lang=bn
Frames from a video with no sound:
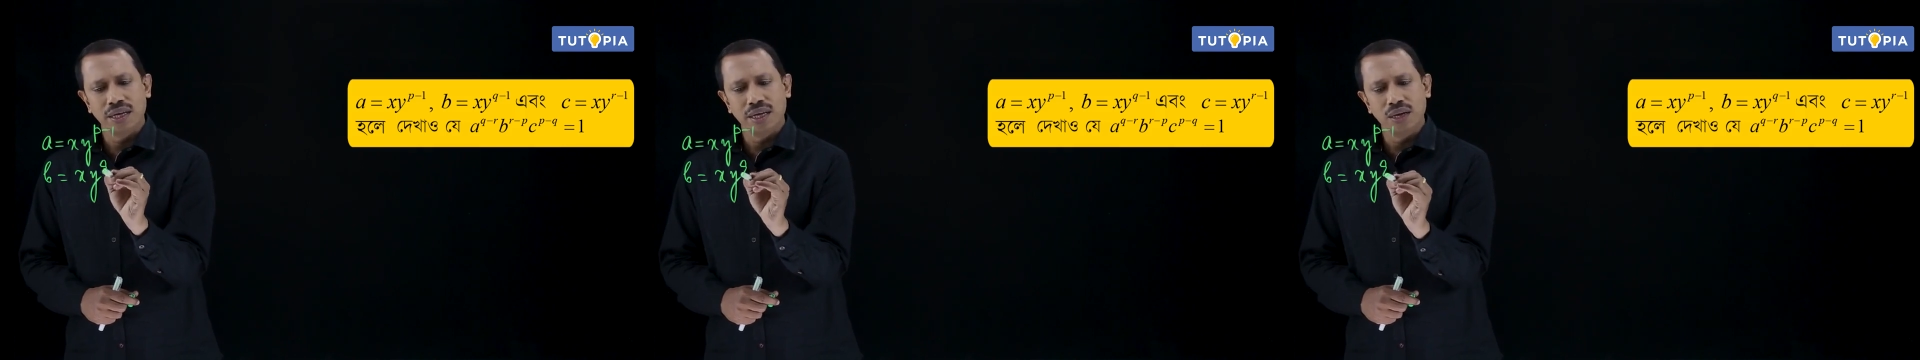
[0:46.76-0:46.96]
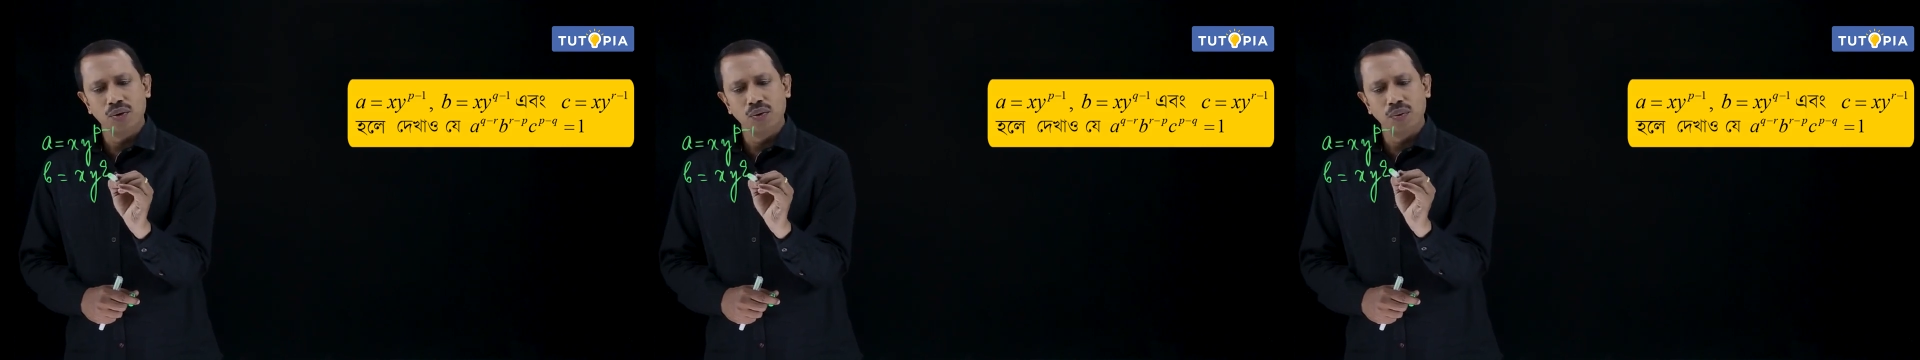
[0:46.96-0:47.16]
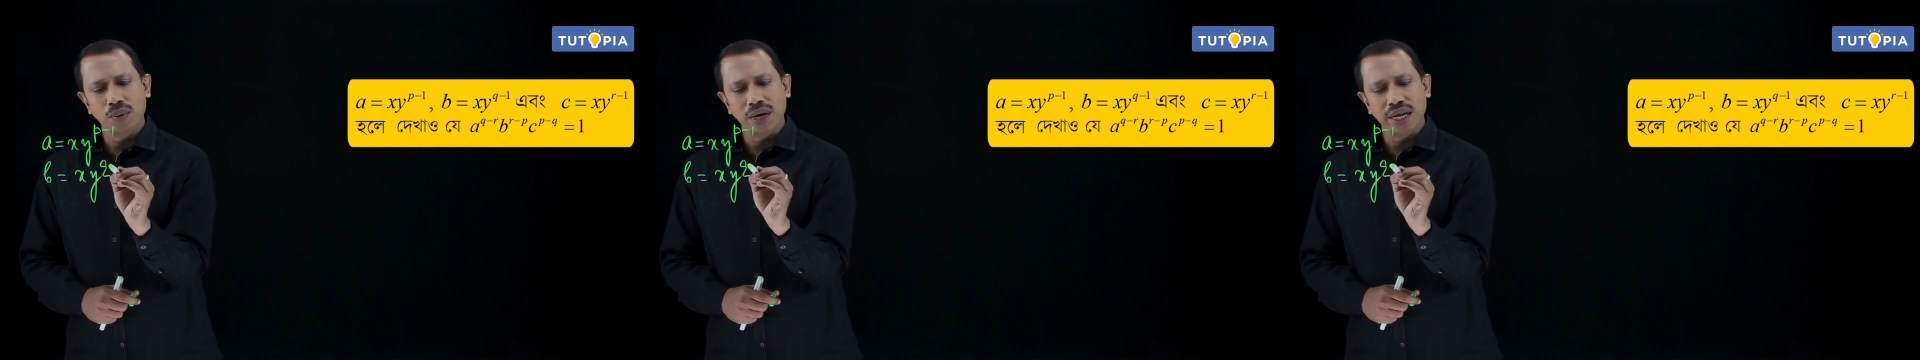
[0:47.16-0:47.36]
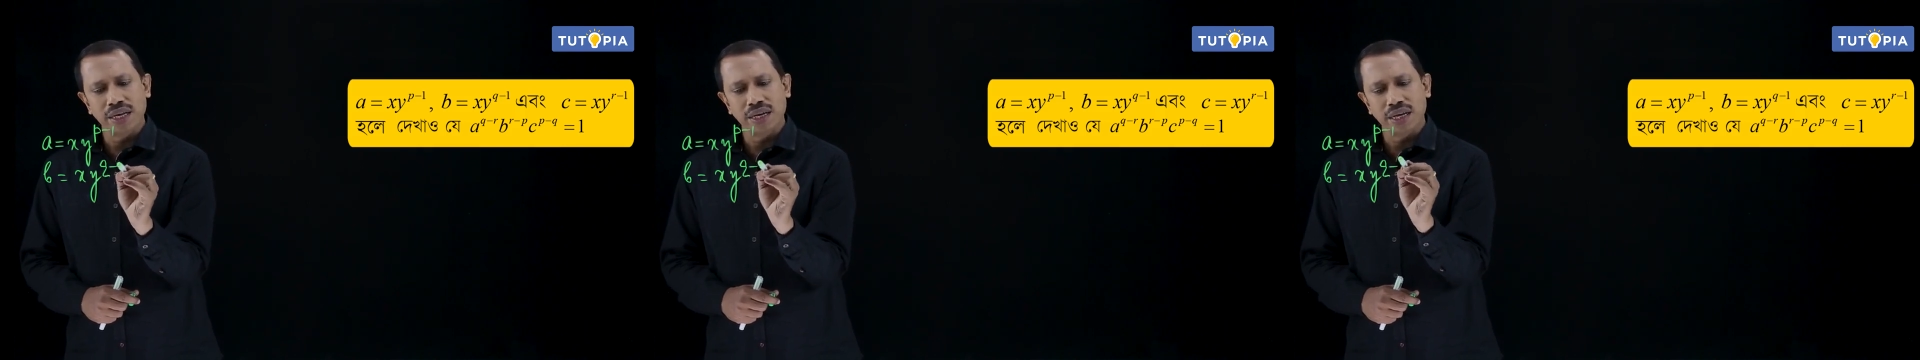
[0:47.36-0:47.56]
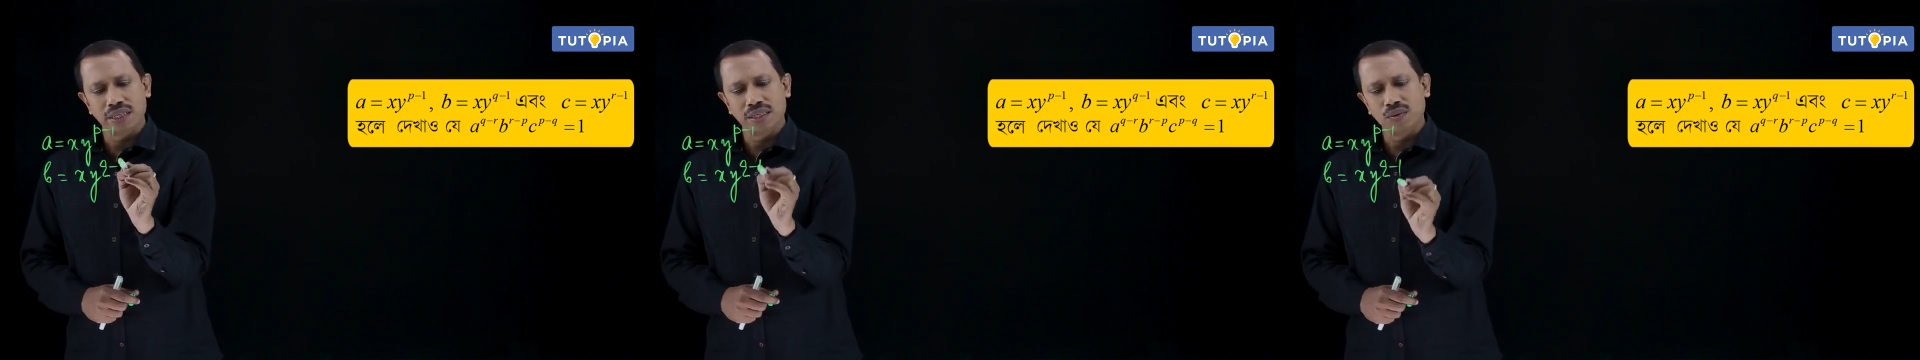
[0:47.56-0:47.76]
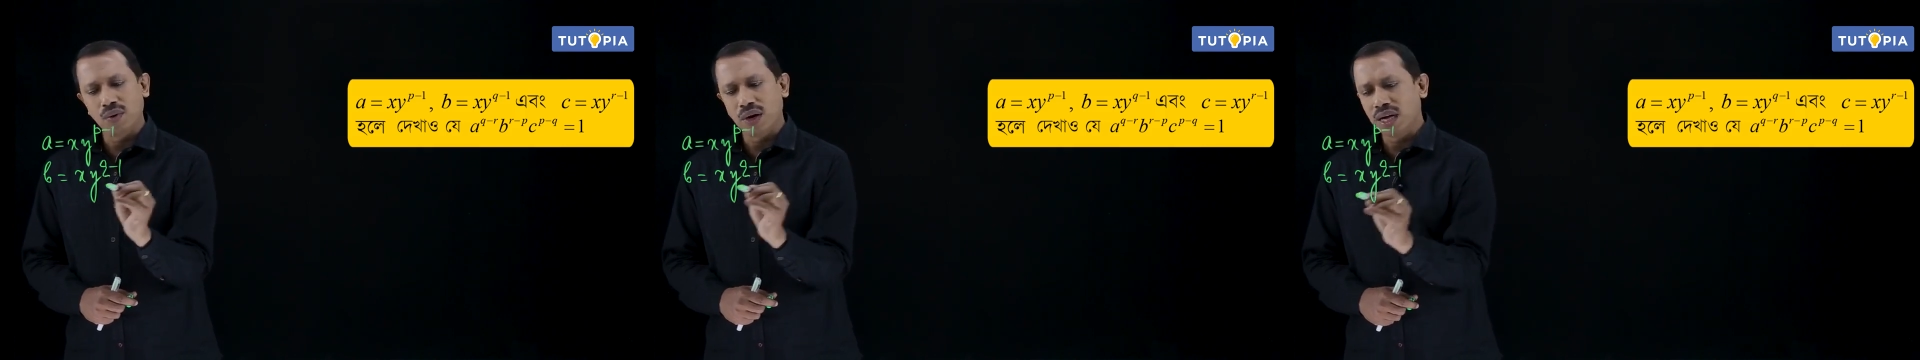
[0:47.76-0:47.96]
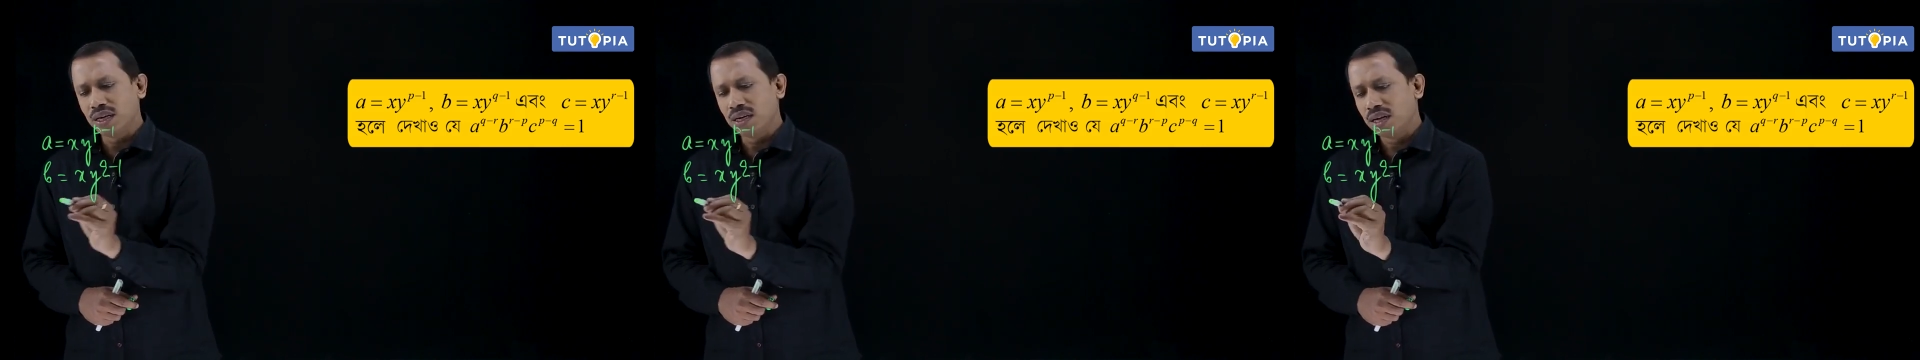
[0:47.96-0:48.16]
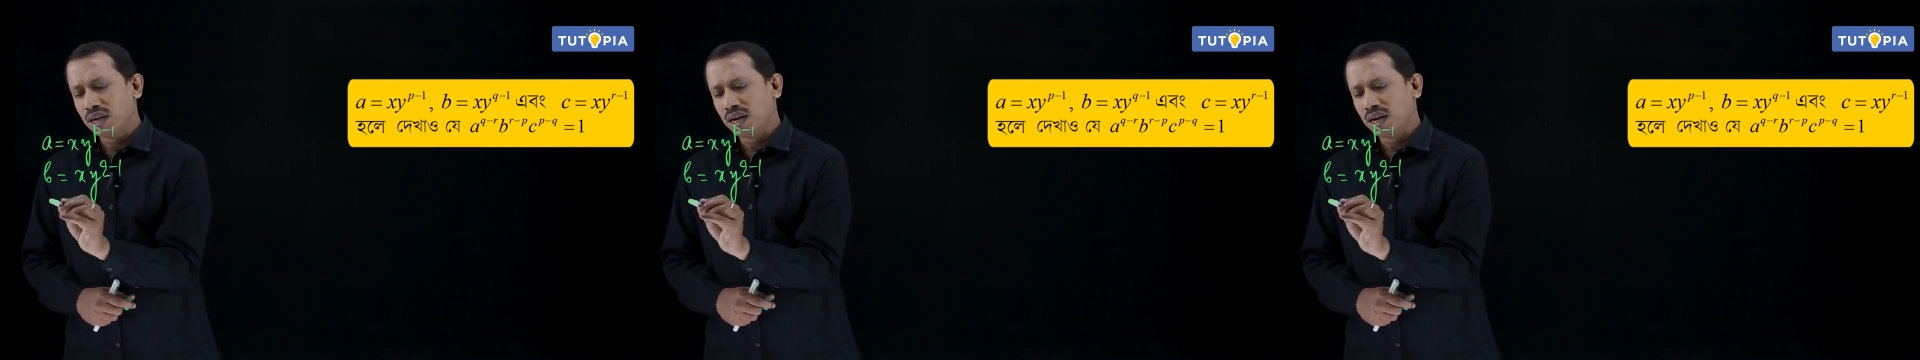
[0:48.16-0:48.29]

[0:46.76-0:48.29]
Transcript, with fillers: কিউ মাইনাস ওয়ান